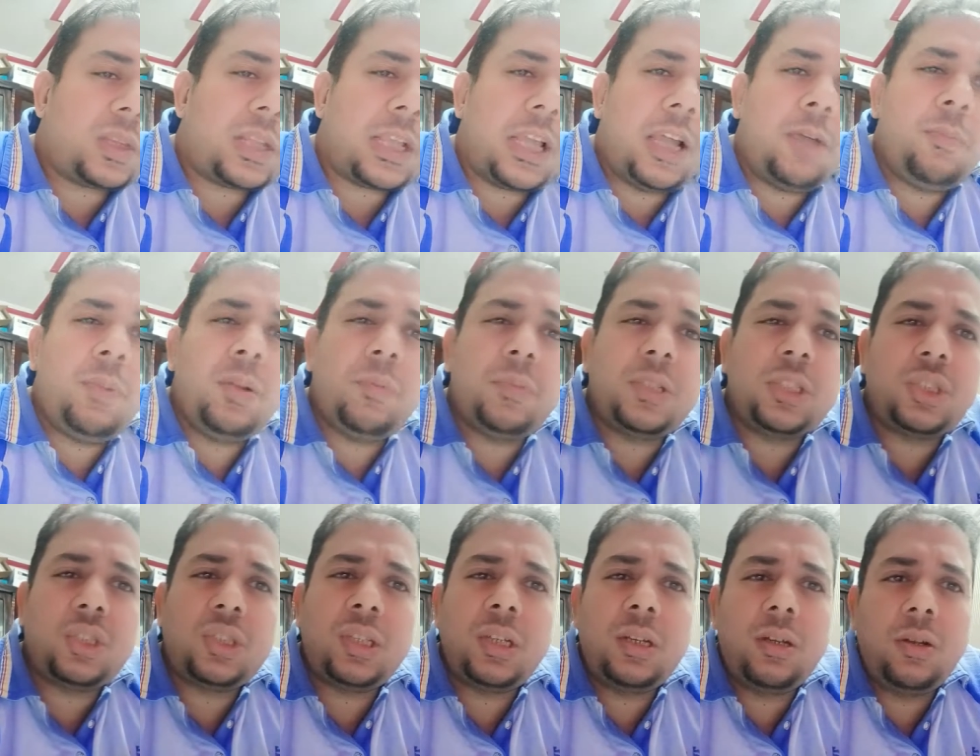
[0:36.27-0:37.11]
قبل ما
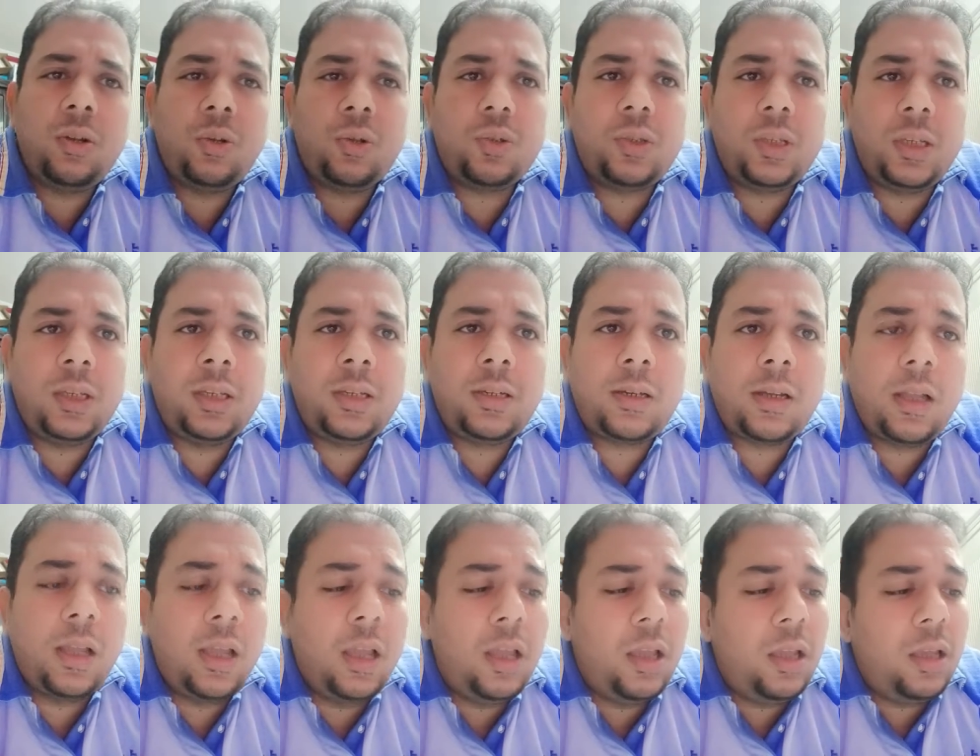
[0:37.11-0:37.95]
تشتري الهوت اير
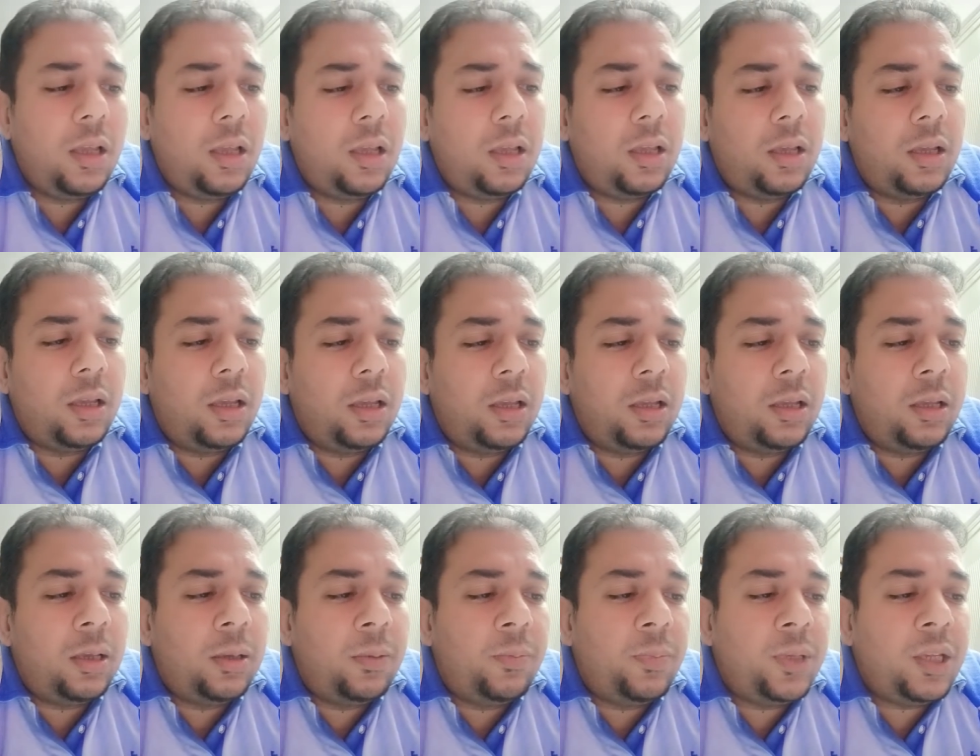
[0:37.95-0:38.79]

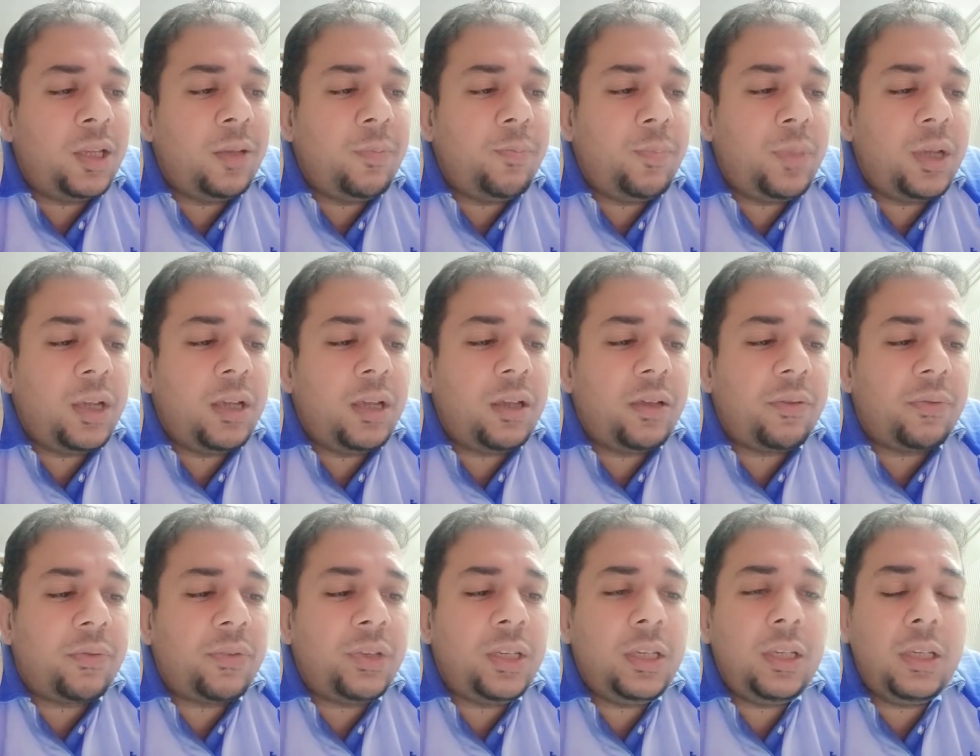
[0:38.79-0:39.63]
آه، بيبقى
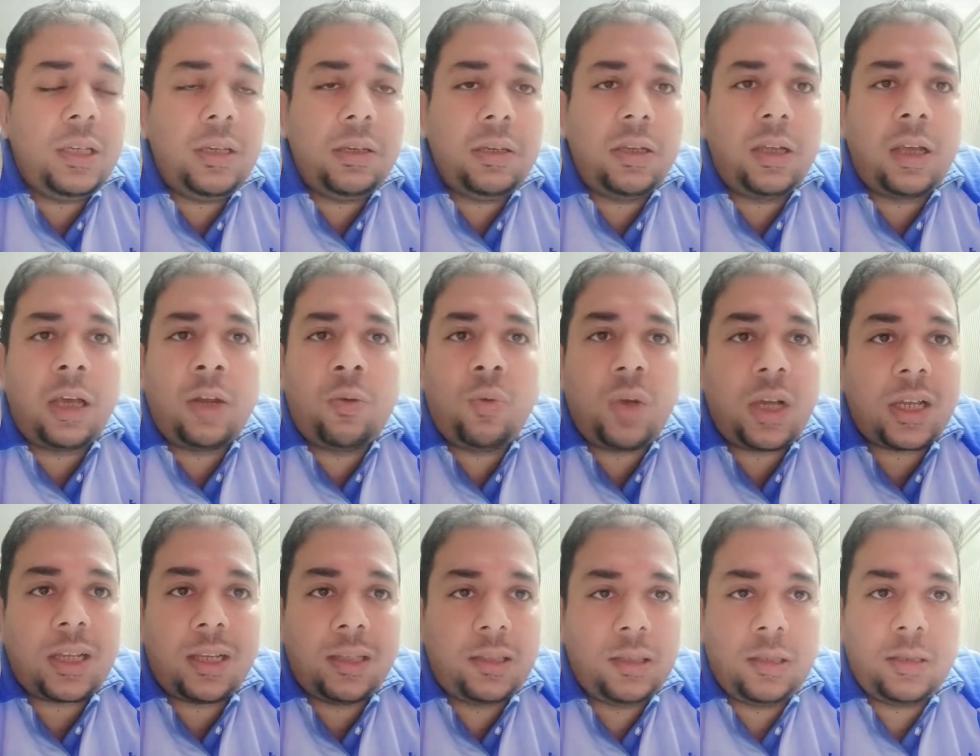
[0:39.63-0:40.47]
في انواع
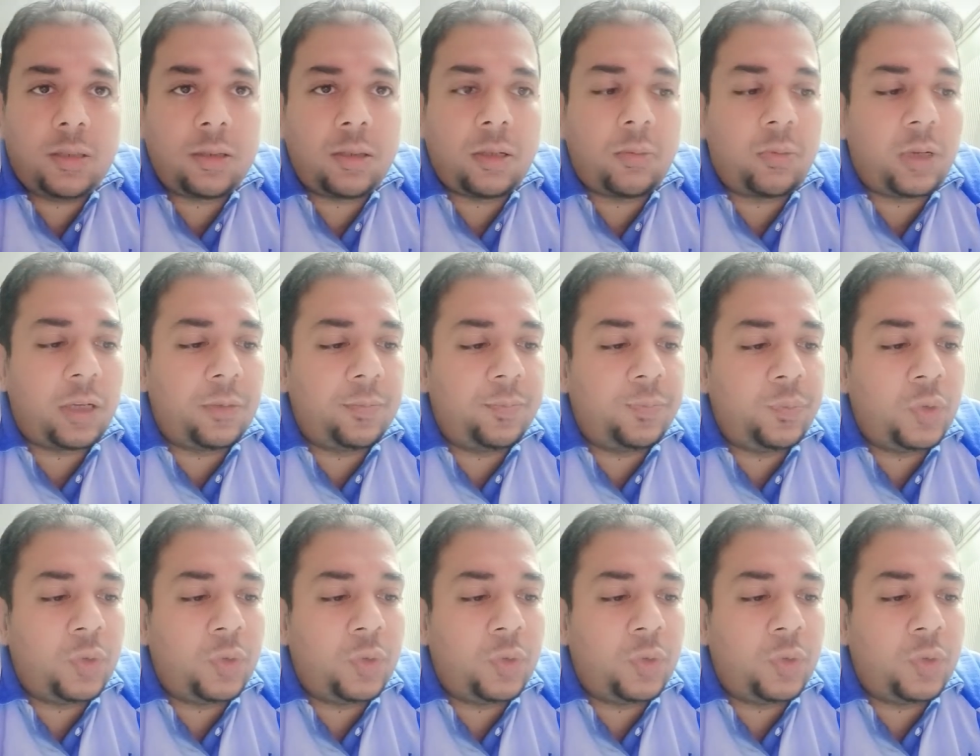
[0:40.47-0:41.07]
كتير طبعا